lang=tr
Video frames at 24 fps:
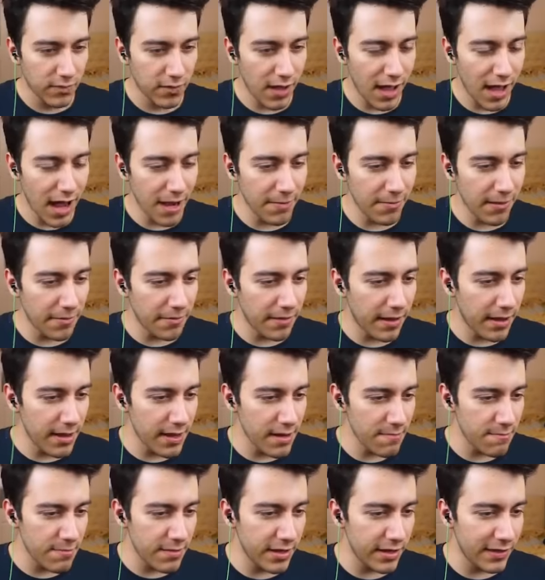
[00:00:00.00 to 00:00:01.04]
Noel
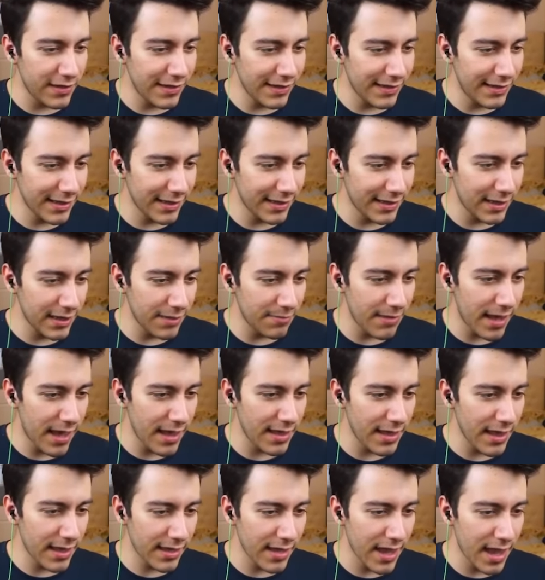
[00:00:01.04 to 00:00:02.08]
Baba işi çıktı.
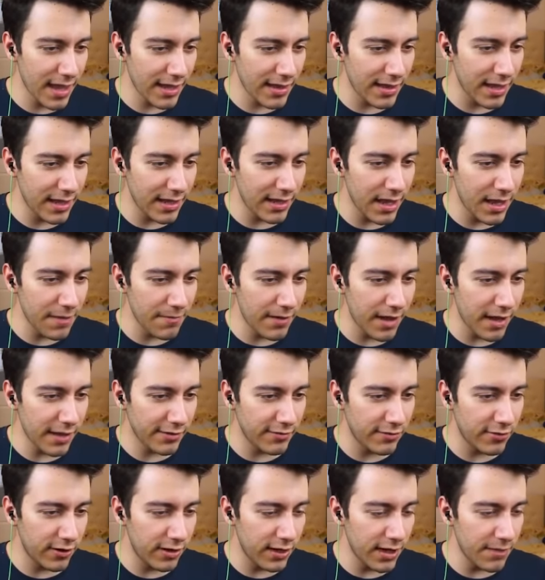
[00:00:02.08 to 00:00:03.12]
Ben de geyikleriyle
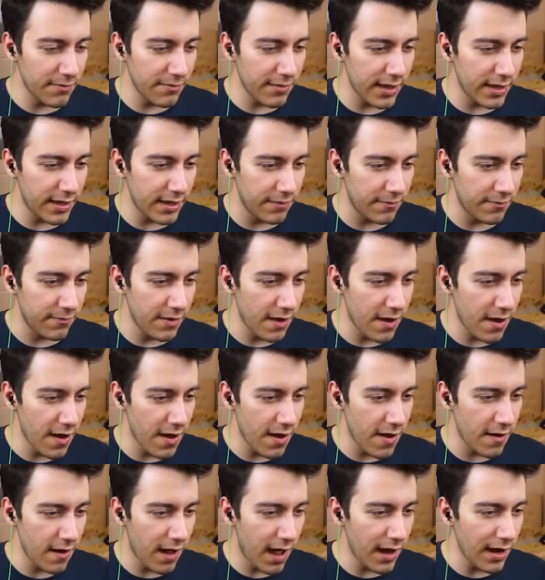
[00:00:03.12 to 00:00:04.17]
biraz turlayayım dedim.
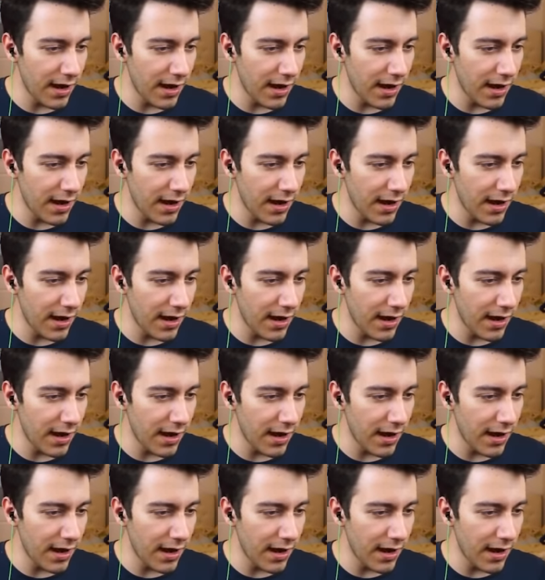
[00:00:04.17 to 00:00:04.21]
Yii,